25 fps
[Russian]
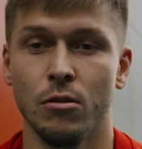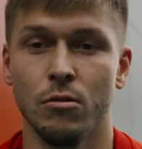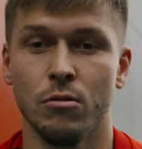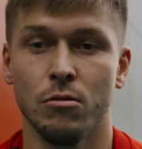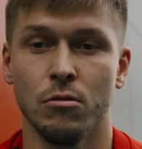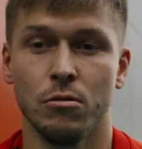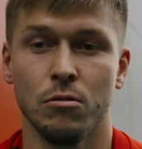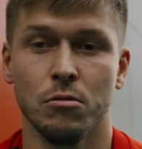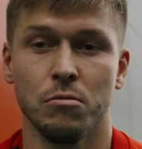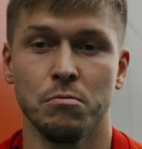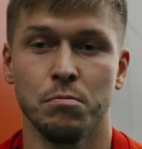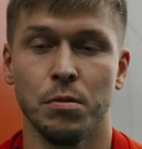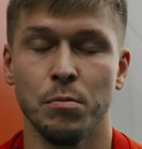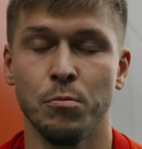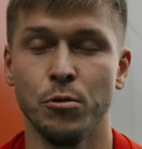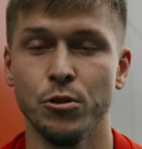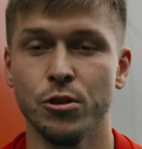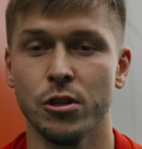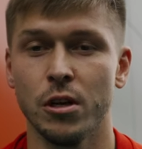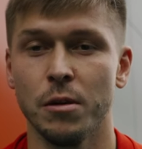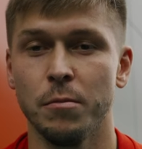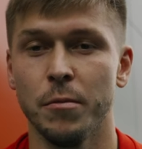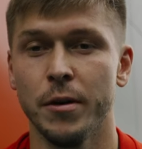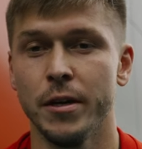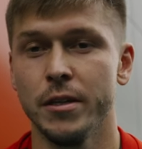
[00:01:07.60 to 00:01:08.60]
Помочь
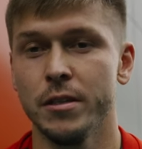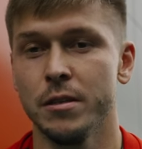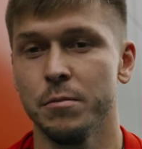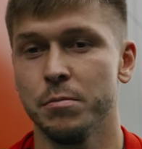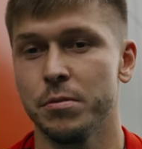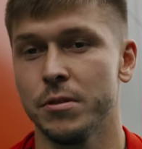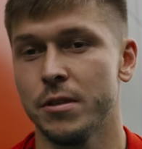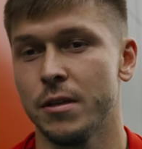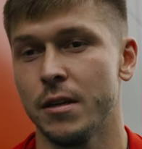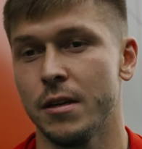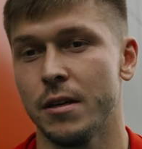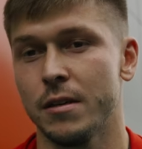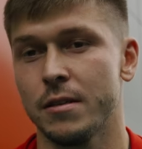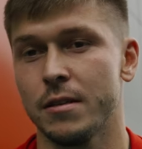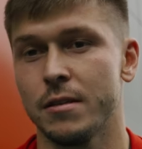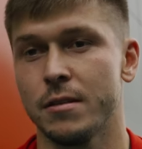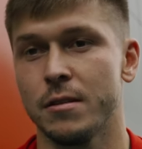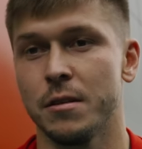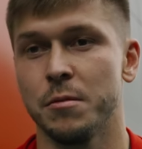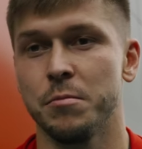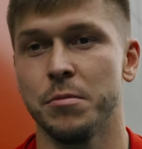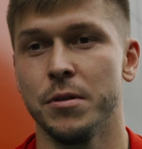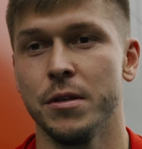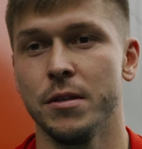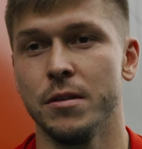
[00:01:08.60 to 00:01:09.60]
команде, постараться
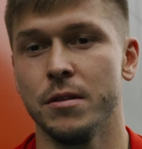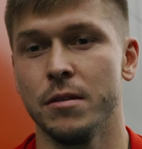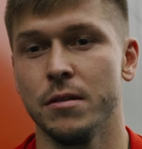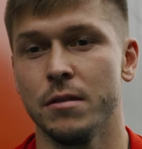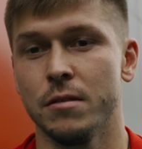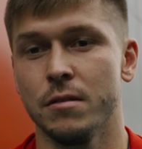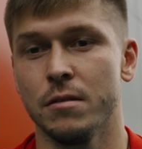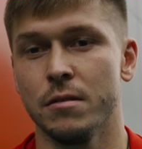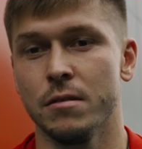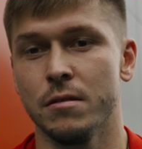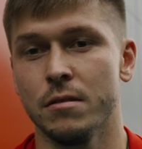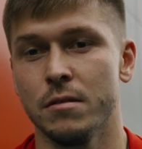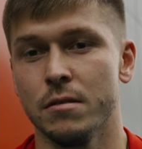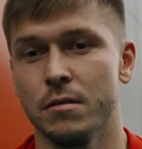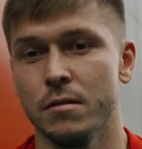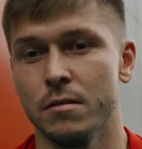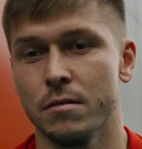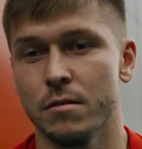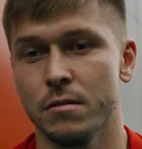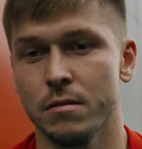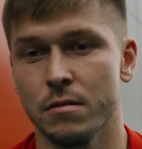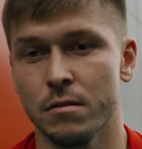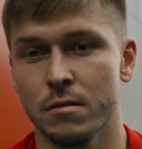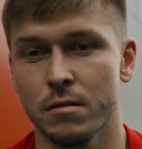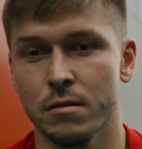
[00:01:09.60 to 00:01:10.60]
забить,
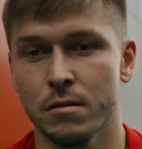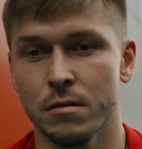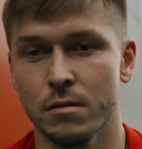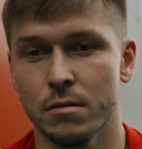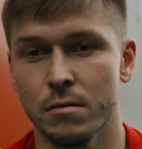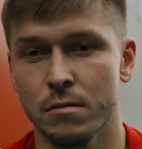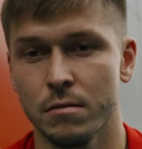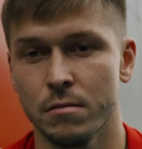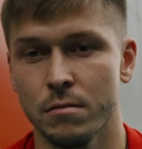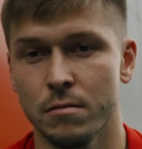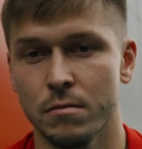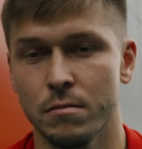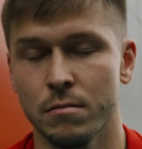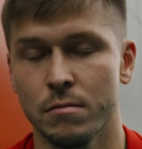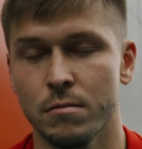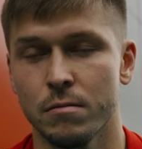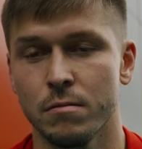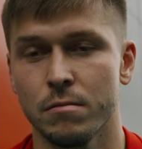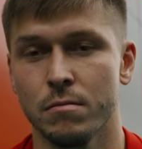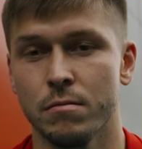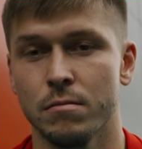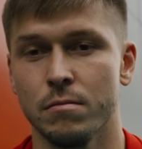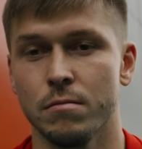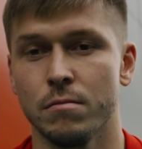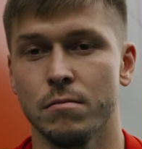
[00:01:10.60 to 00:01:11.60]
э,
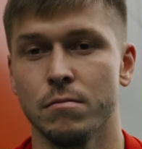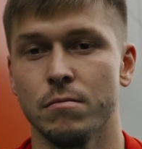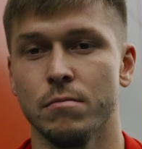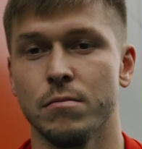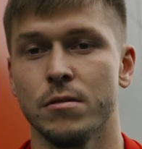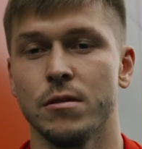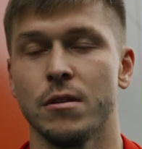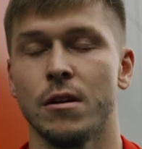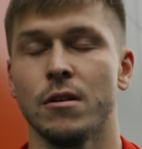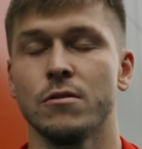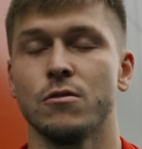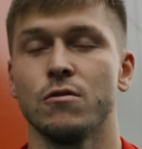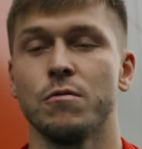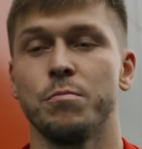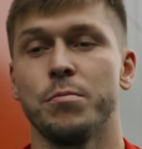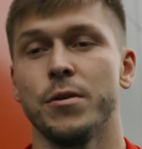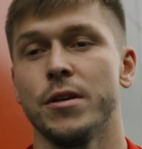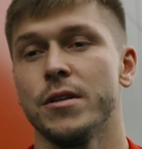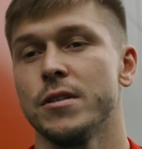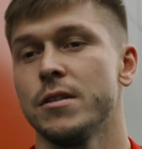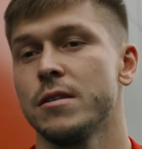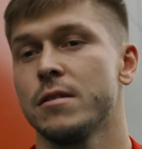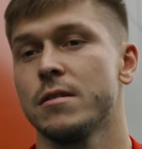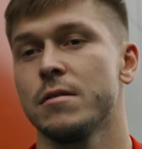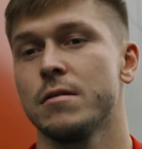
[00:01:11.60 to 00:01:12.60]
сразу в
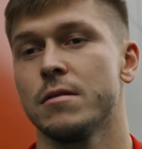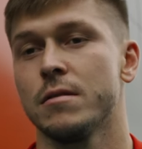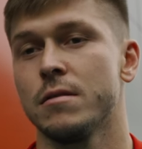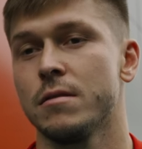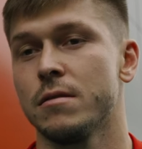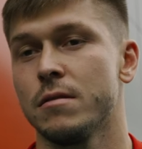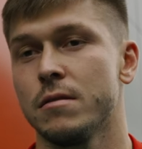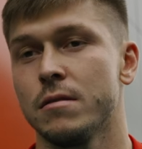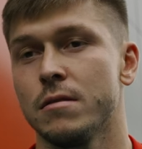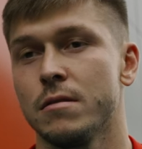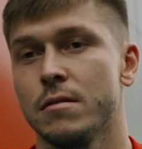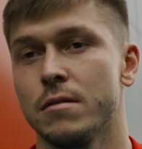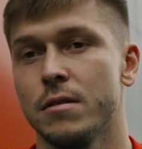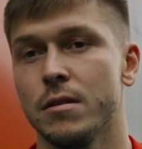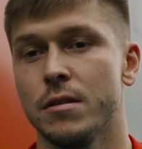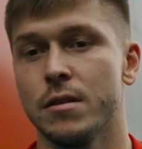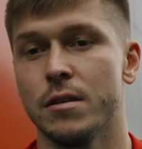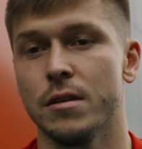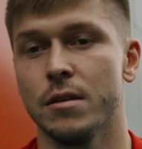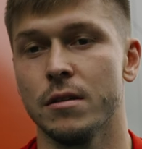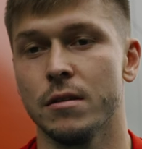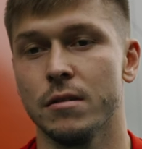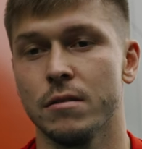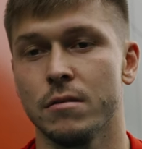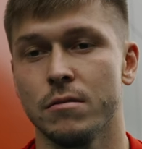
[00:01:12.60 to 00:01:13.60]
прессинг
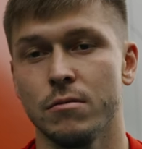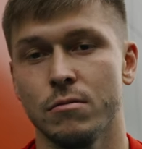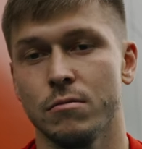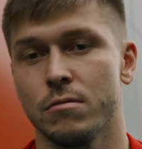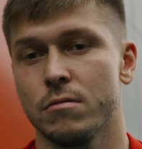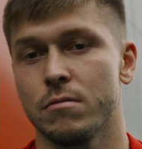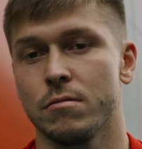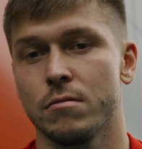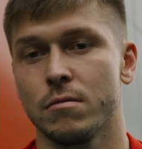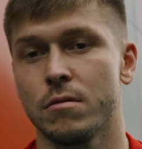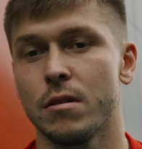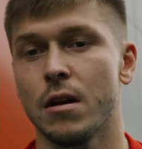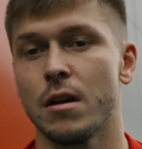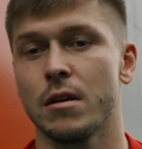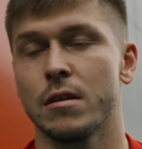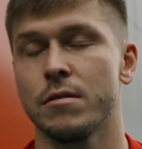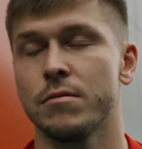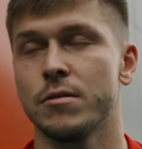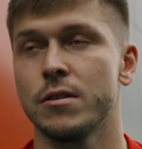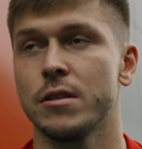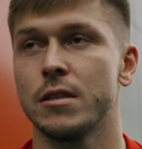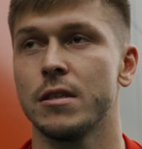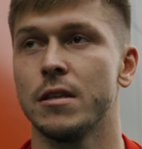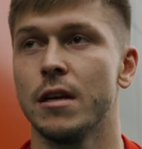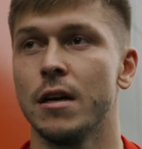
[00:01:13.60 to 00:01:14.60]
идти, ну, как и
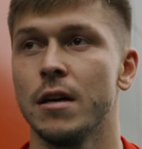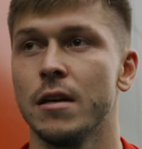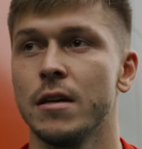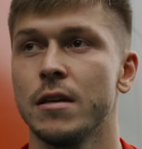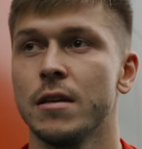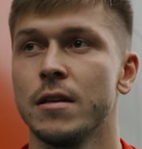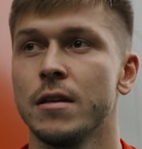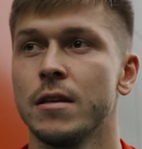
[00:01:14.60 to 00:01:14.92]
всегда.